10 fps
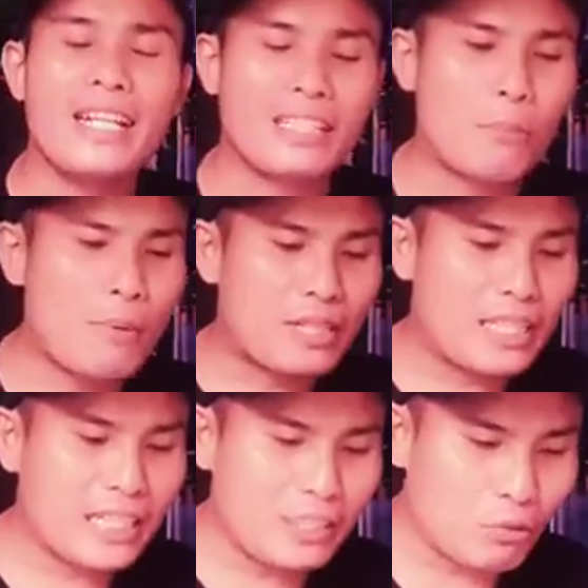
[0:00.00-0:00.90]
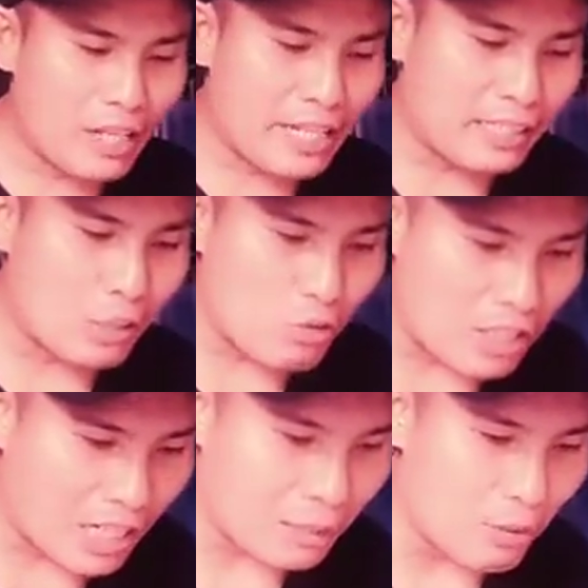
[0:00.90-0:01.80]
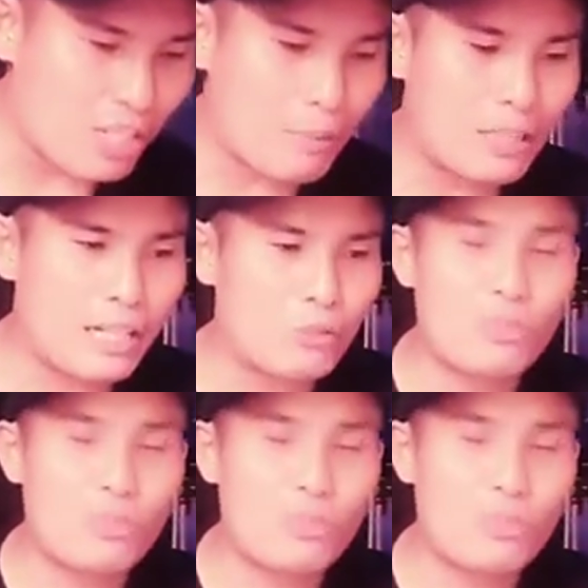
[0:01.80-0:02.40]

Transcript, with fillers: Ya, teman-teman sekalian itulah yang kita sudah dengarkan bersama dari